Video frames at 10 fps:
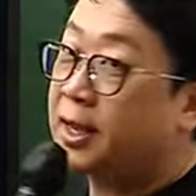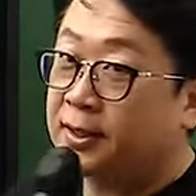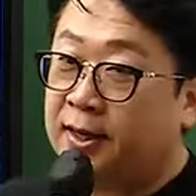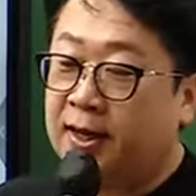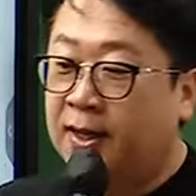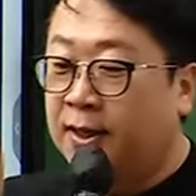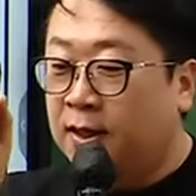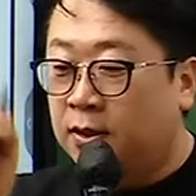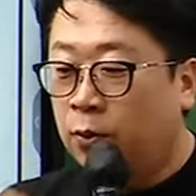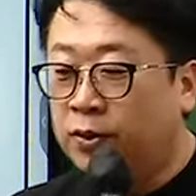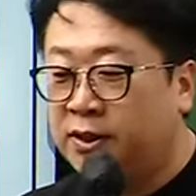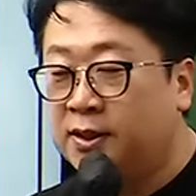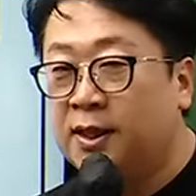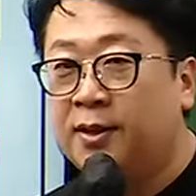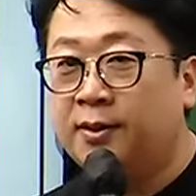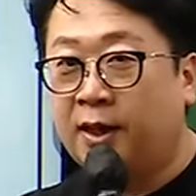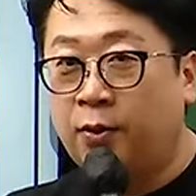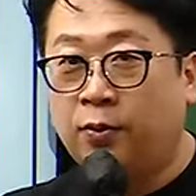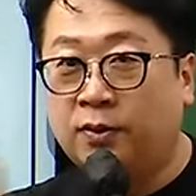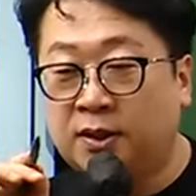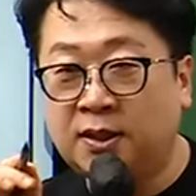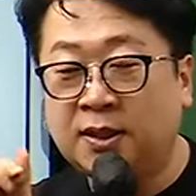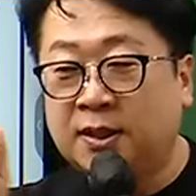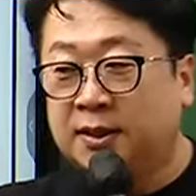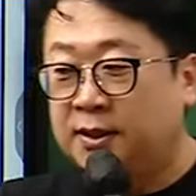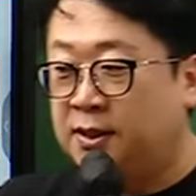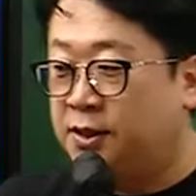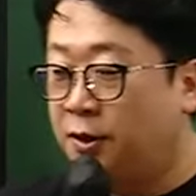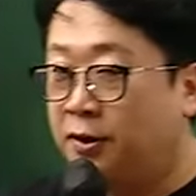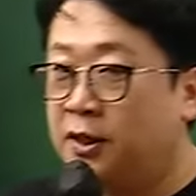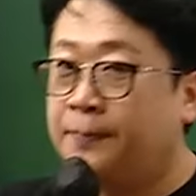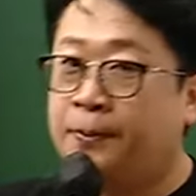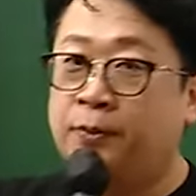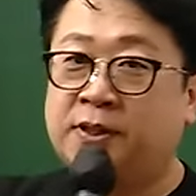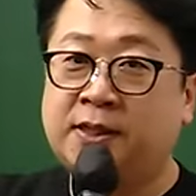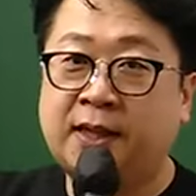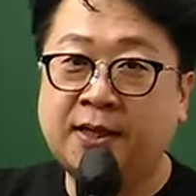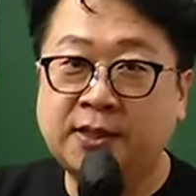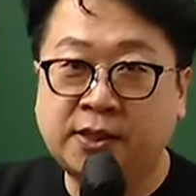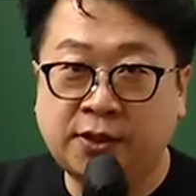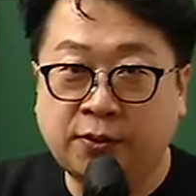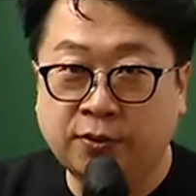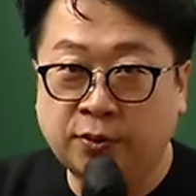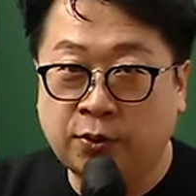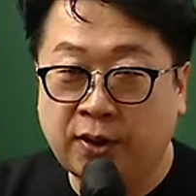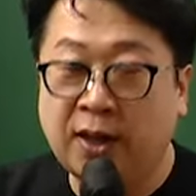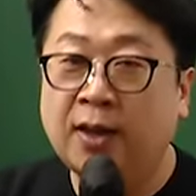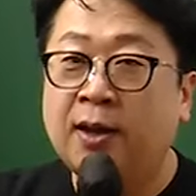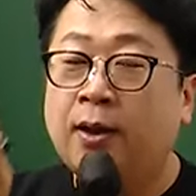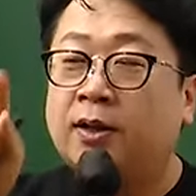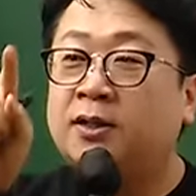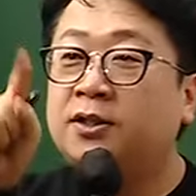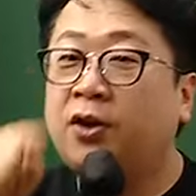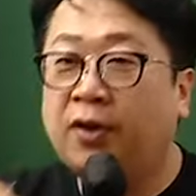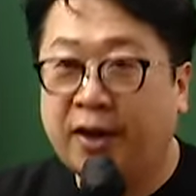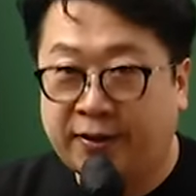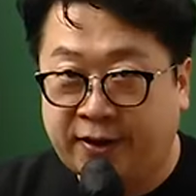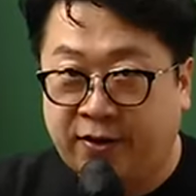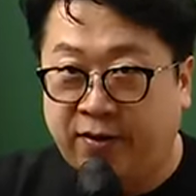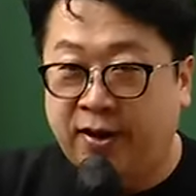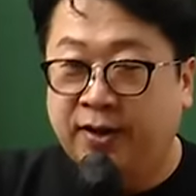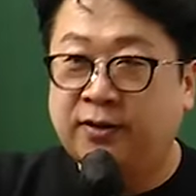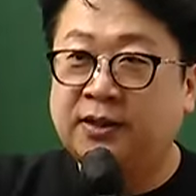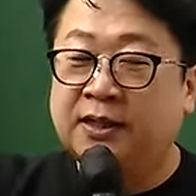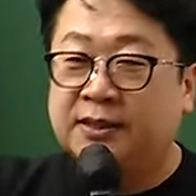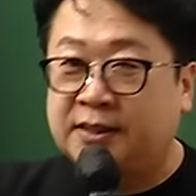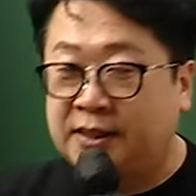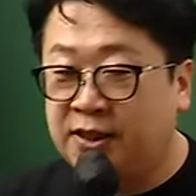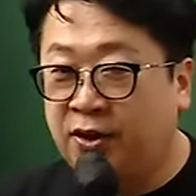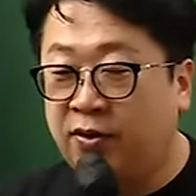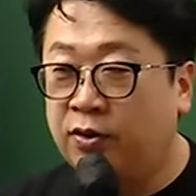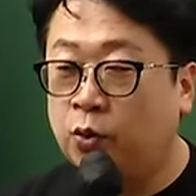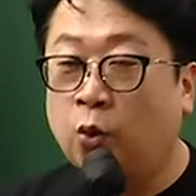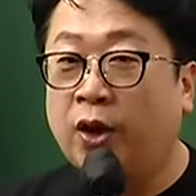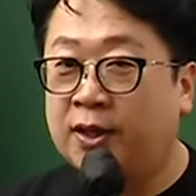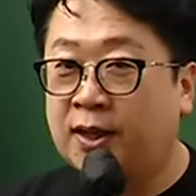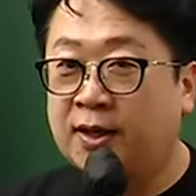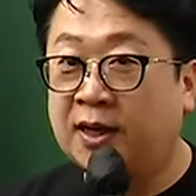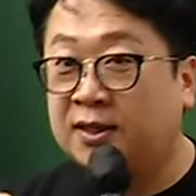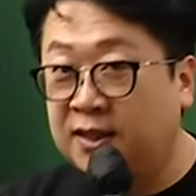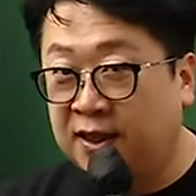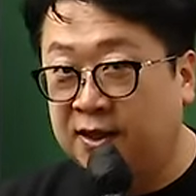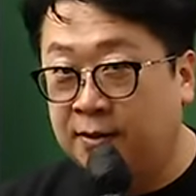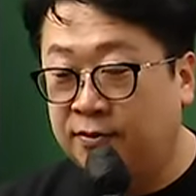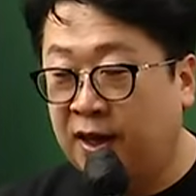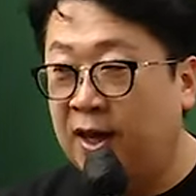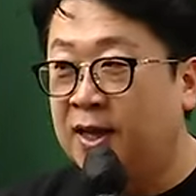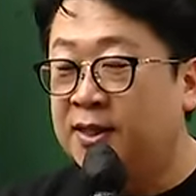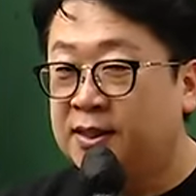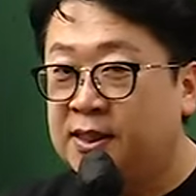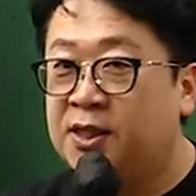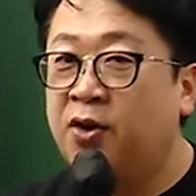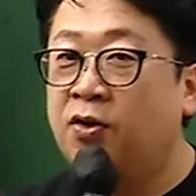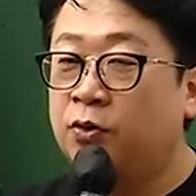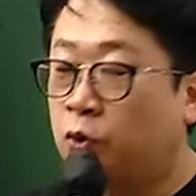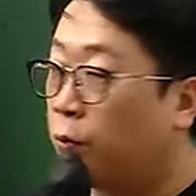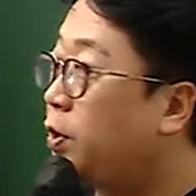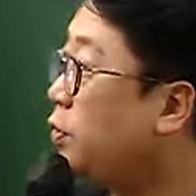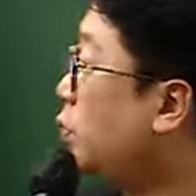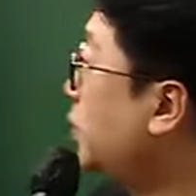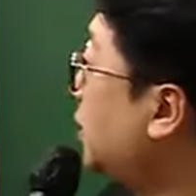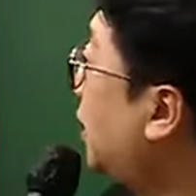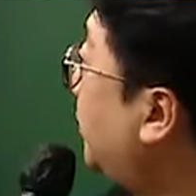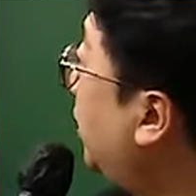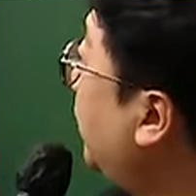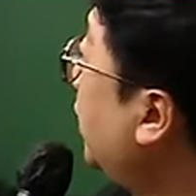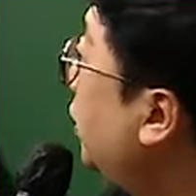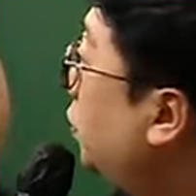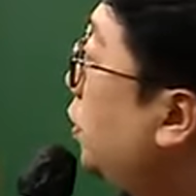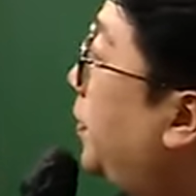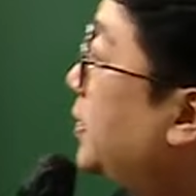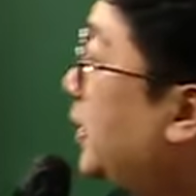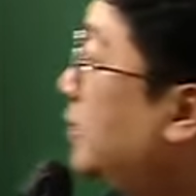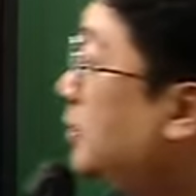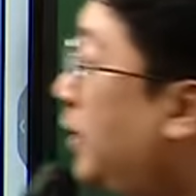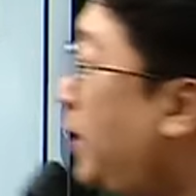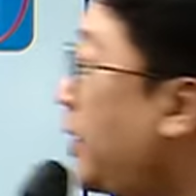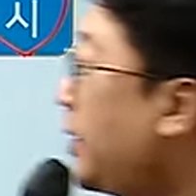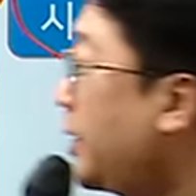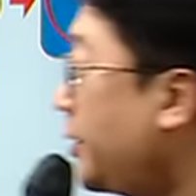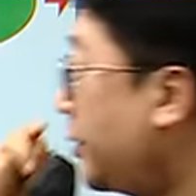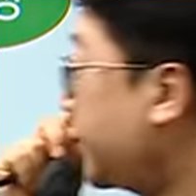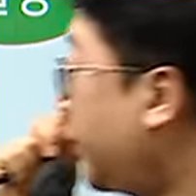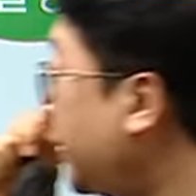게 아니라 고시된 내용을 지적이 표시된 지형도에 그려야 돼요. 그걸 지형도에다가 그리기 때문에 지형 도면 고시를 하면 효력 발생하는데 여기서